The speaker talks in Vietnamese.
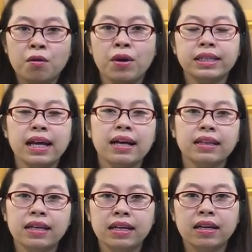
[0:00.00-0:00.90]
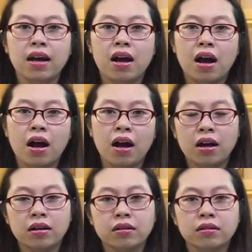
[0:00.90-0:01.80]
ngoài ra thì uh,
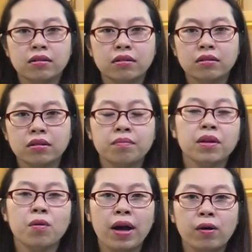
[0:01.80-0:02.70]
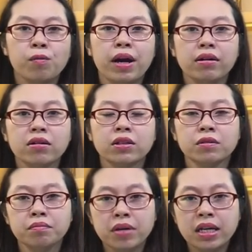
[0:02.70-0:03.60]
nấm thượng hoàng cũng đã được
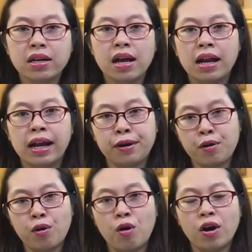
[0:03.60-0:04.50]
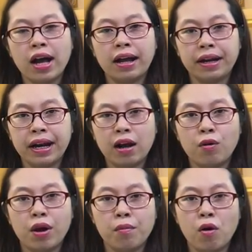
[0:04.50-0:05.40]
chứng minh là nó có khả
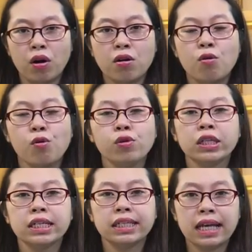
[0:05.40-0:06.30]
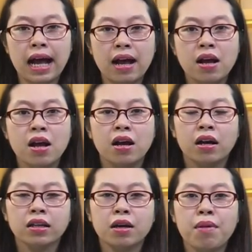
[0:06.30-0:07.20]
năng loại bỏ các khối u trên da
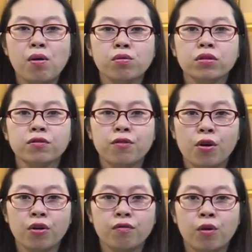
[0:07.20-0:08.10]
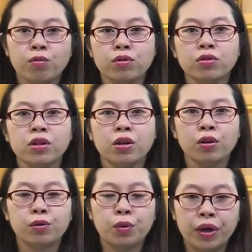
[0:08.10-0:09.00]
các tế bào ung thư phổi và ung thư tiền
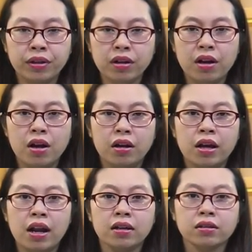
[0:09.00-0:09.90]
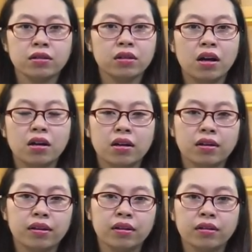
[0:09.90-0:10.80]
liệt tuyến đấy là những uh,
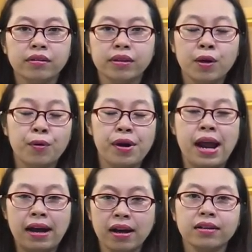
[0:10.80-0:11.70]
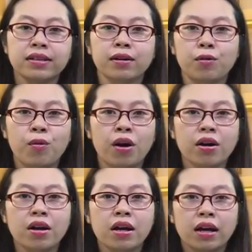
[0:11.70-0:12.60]
các ừ, điều đáng ngạc nhiên của
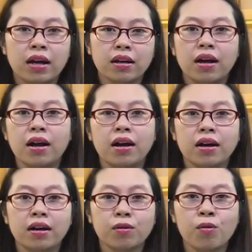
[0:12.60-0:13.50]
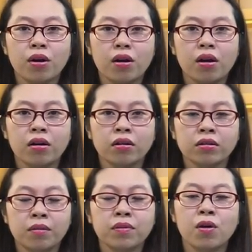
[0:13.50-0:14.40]
các uh, của ừ,
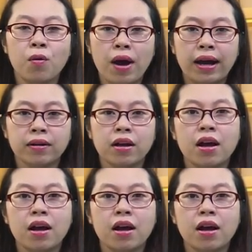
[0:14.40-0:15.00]
nấm thượng hoàng